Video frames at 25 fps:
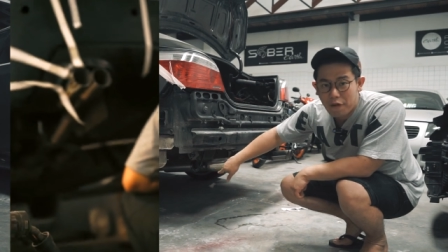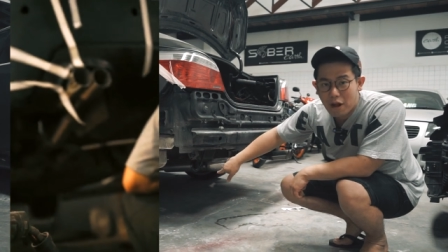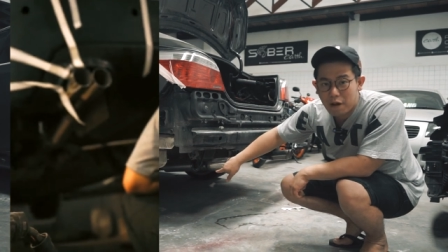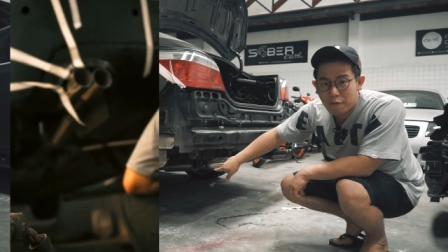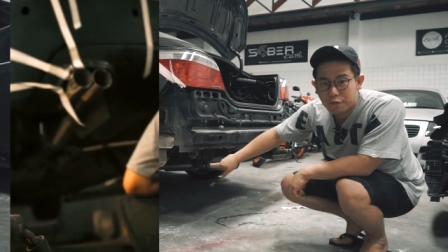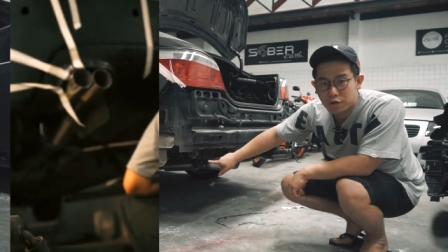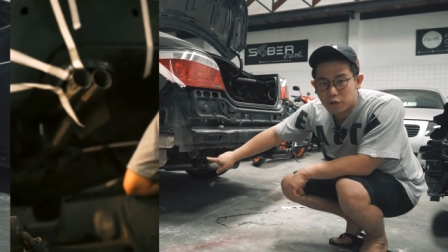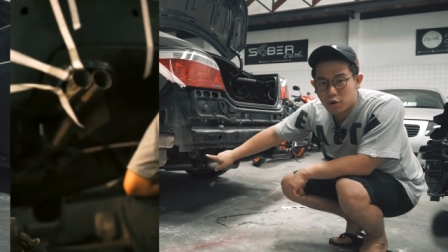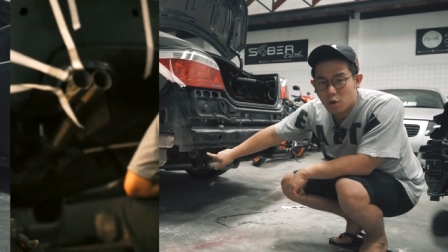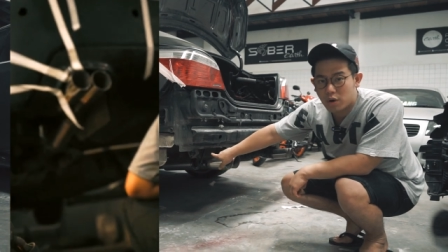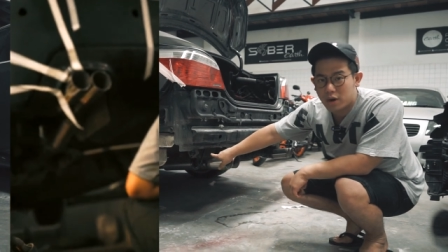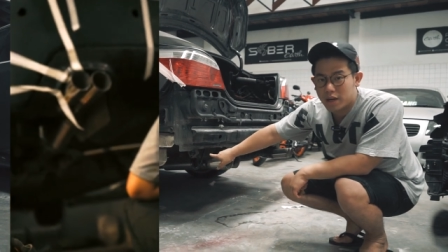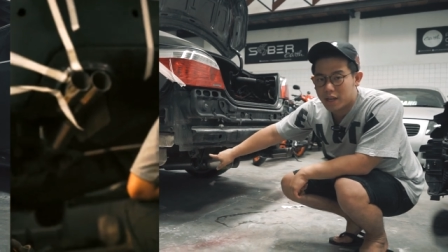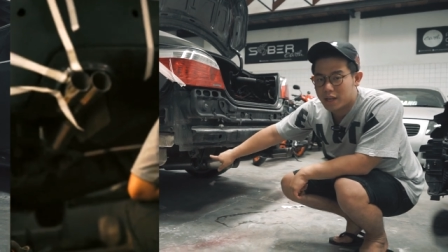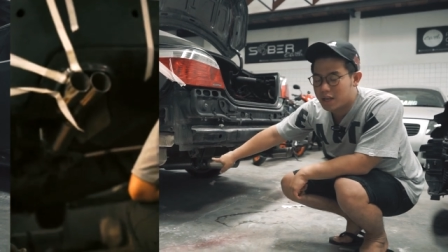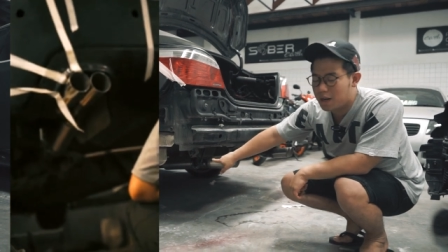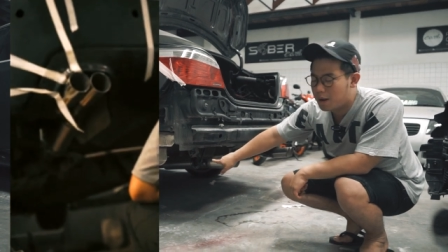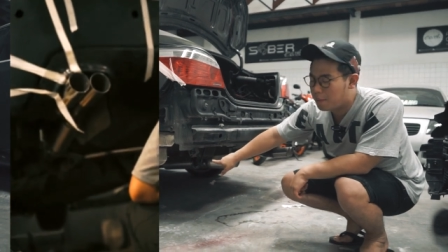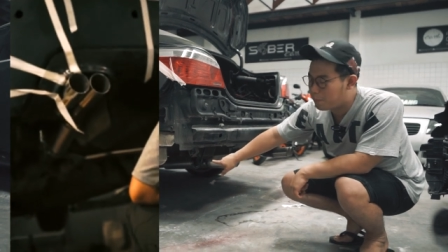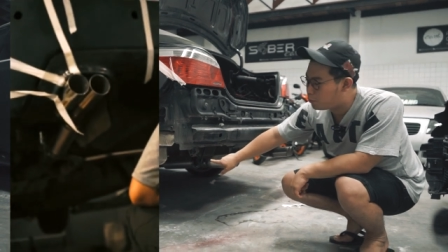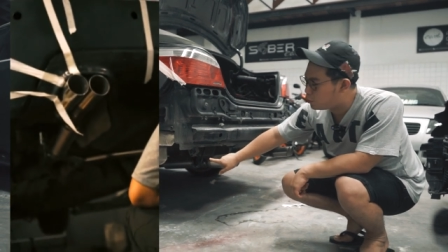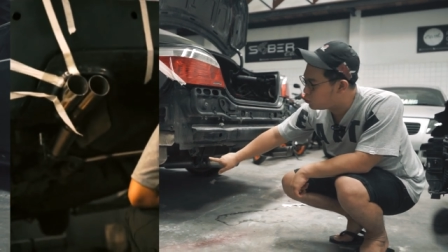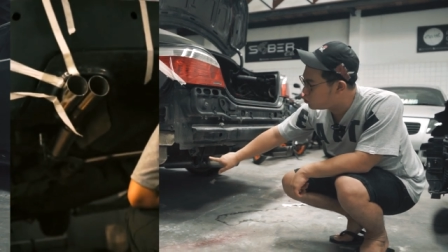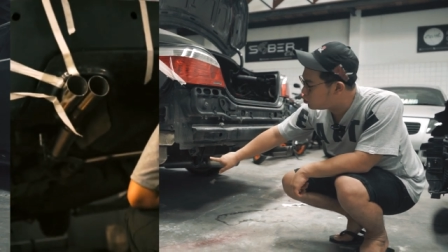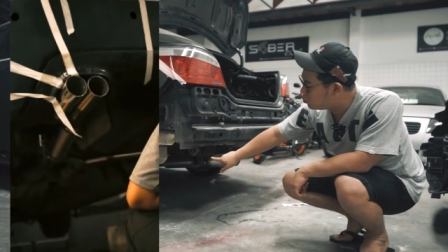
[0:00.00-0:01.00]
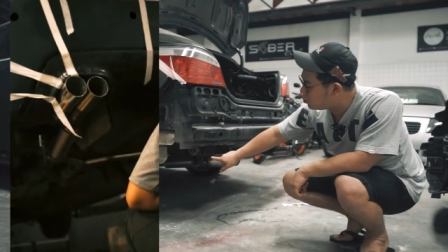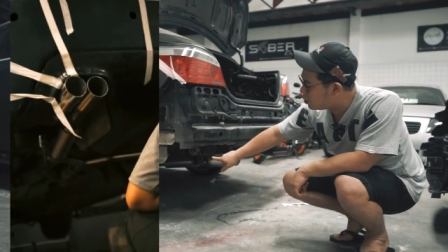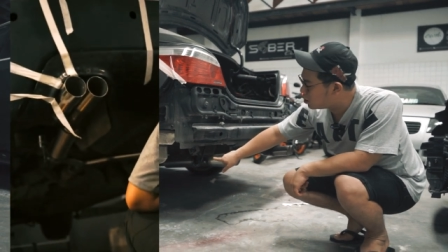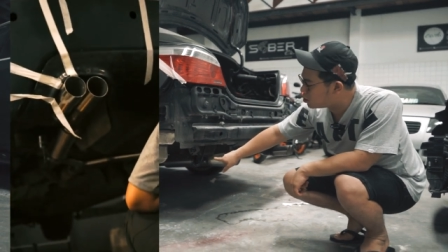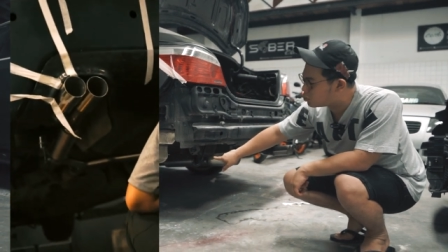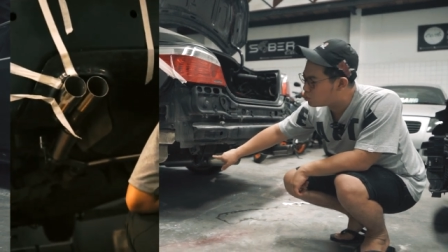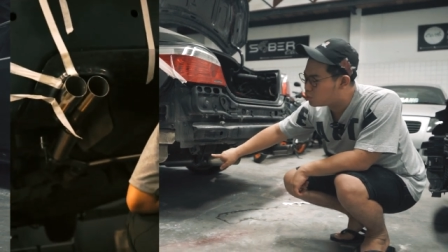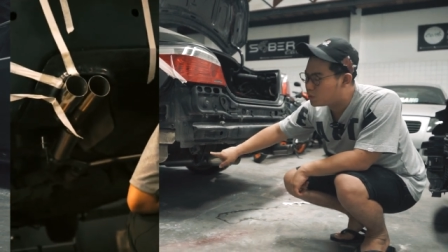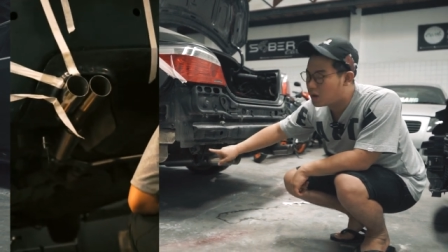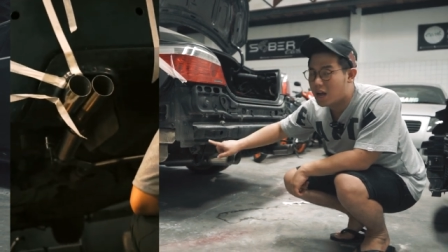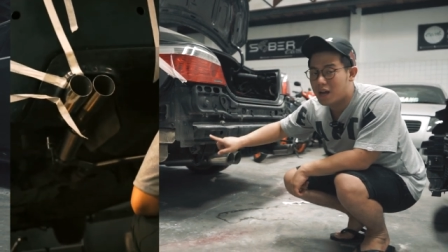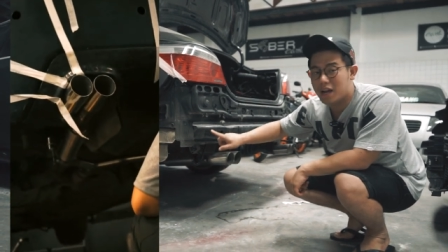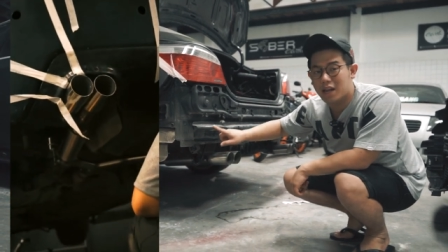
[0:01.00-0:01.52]
valvetroniknya pun juga
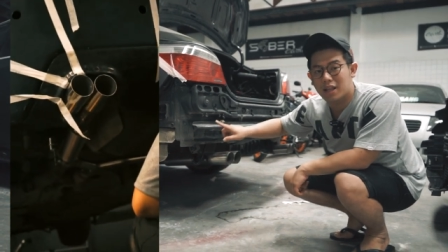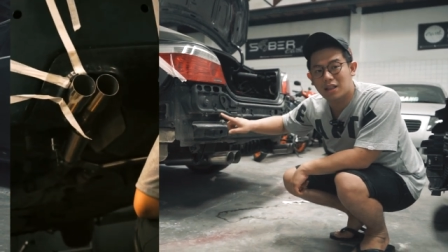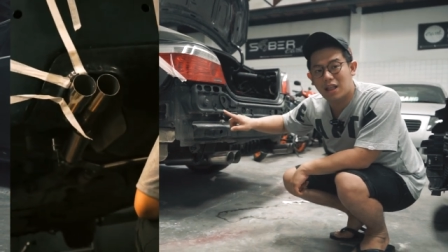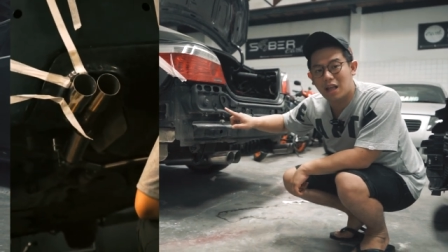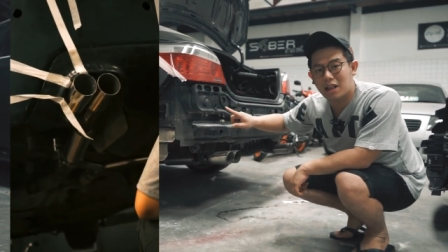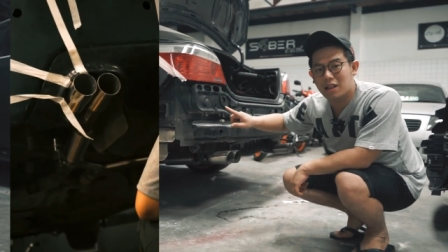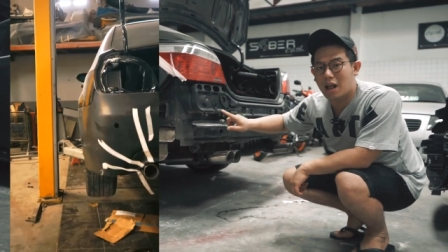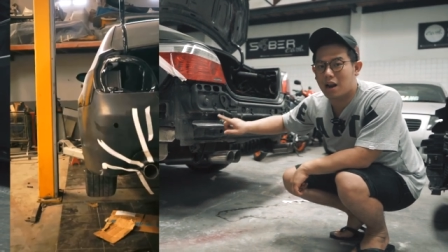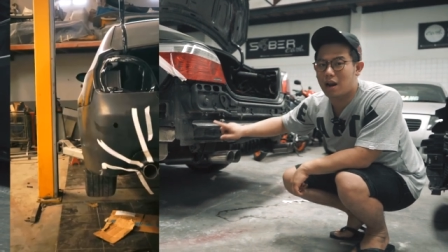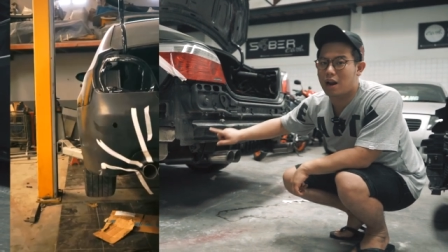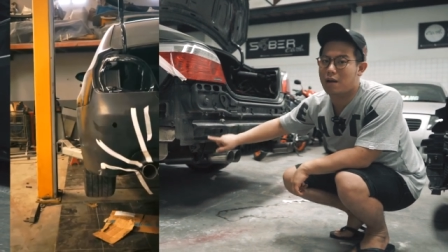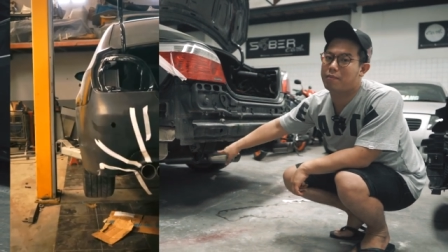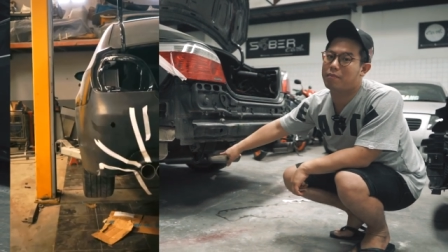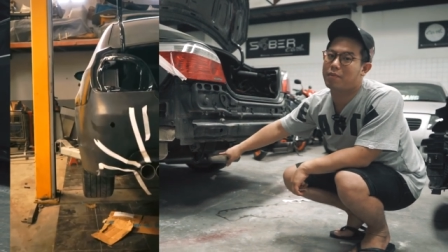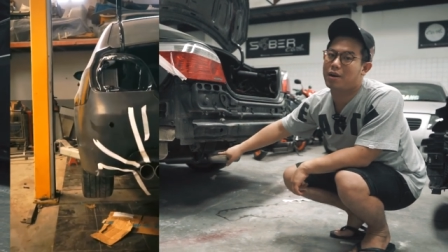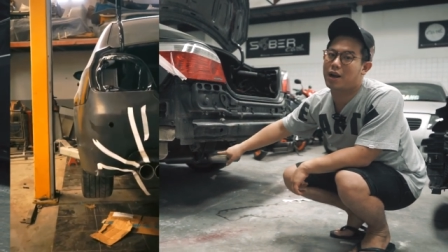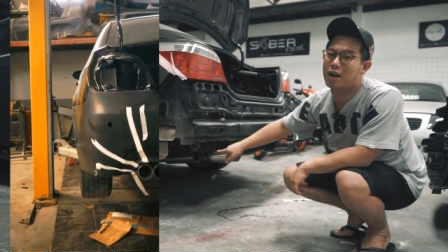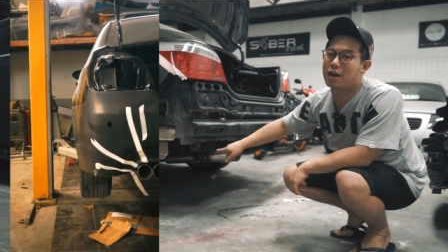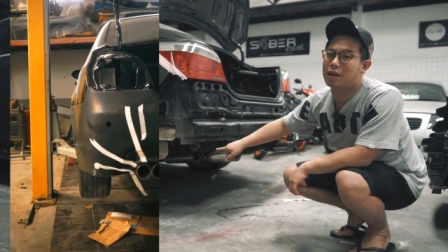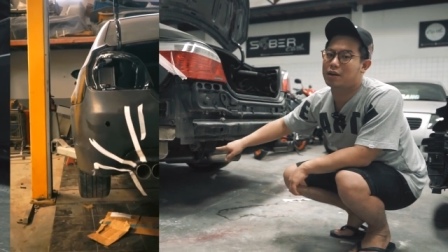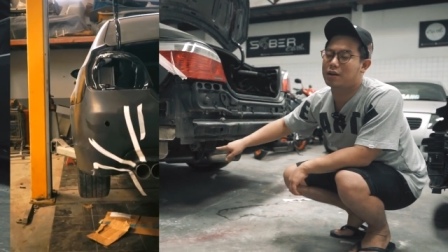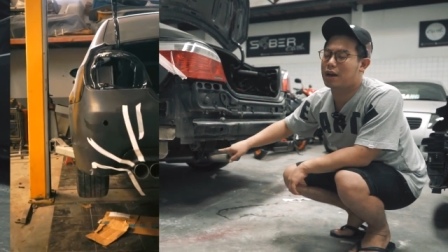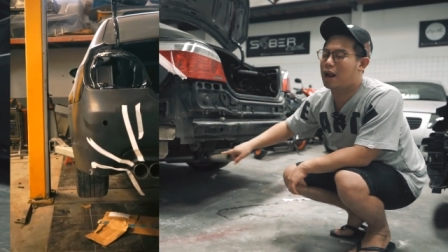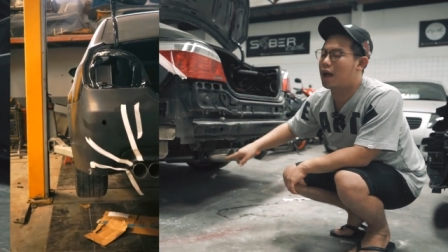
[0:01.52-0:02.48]
sudah kita tanamkan.